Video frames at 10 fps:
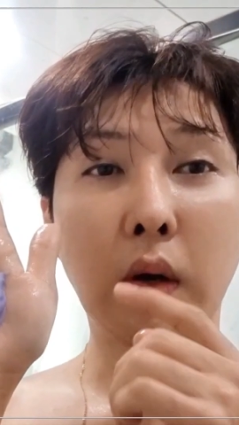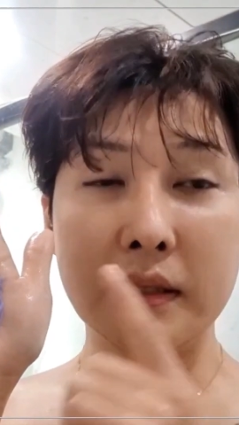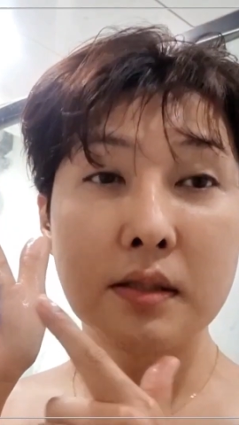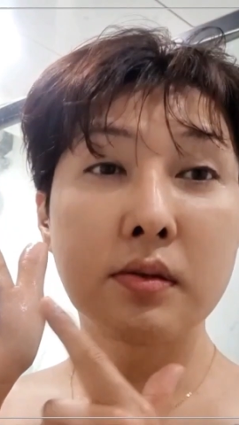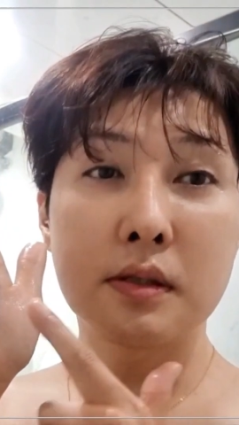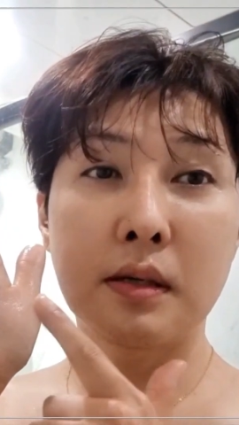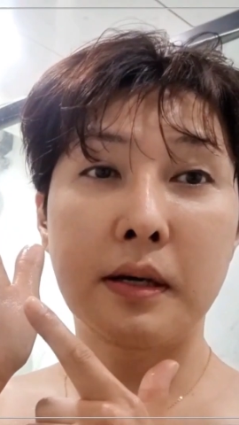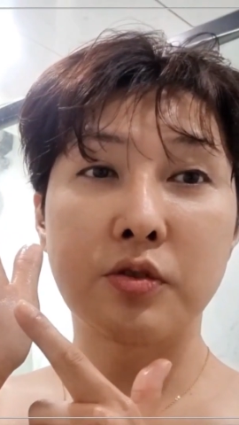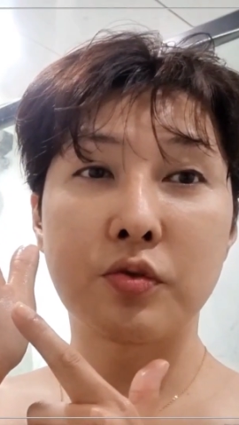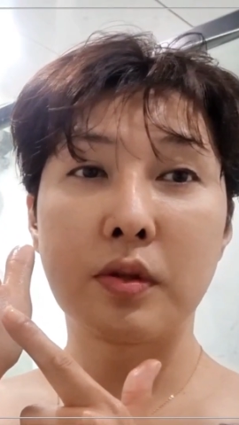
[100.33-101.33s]
완전히
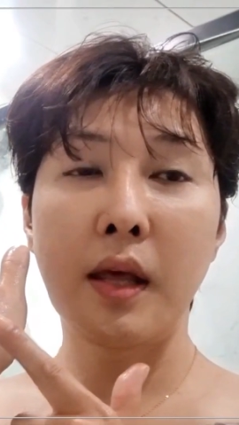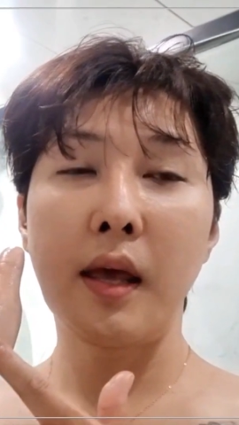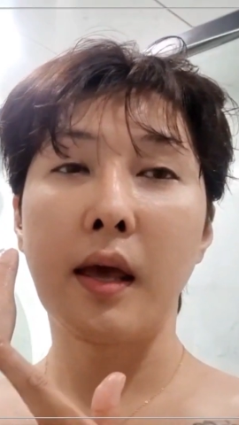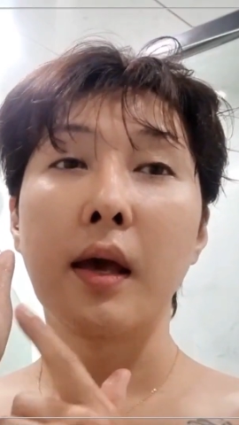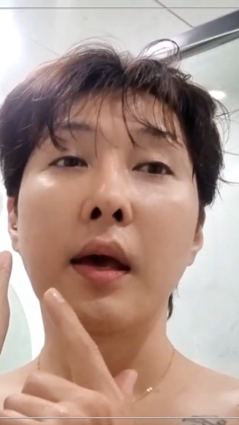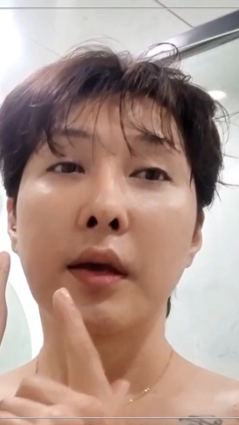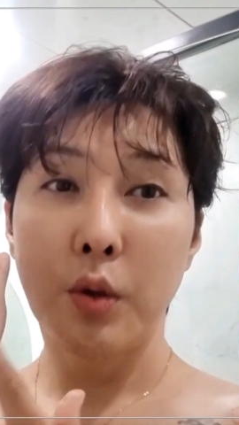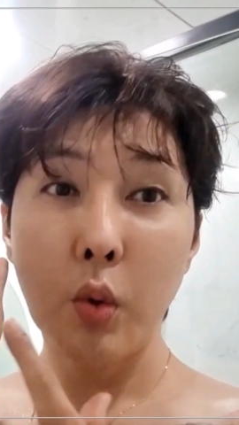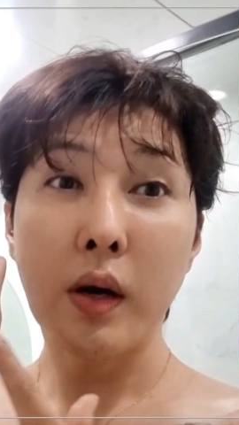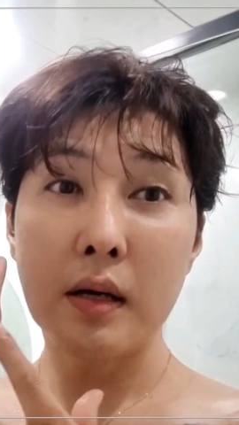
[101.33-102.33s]
잡아주는데
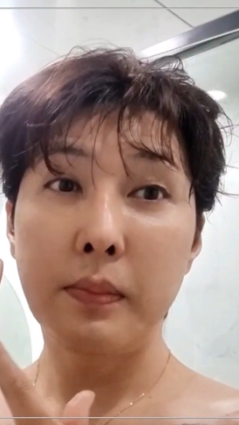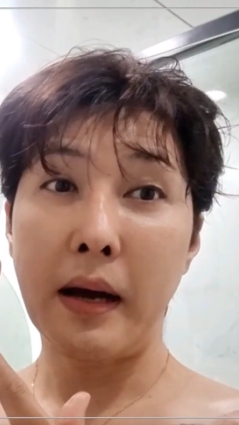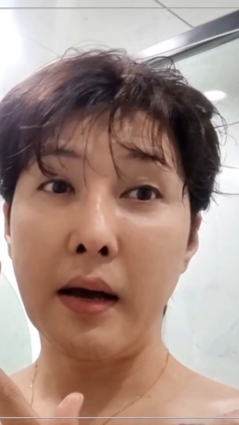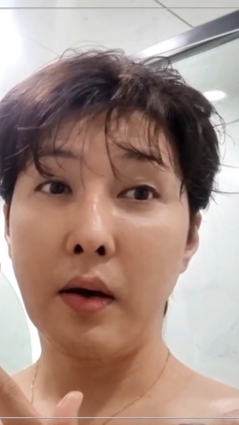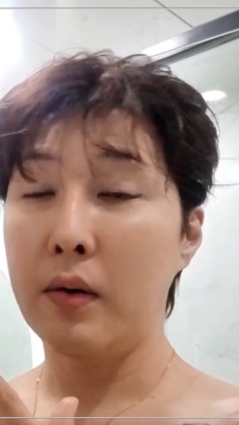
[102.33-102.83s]
효과를 봐요.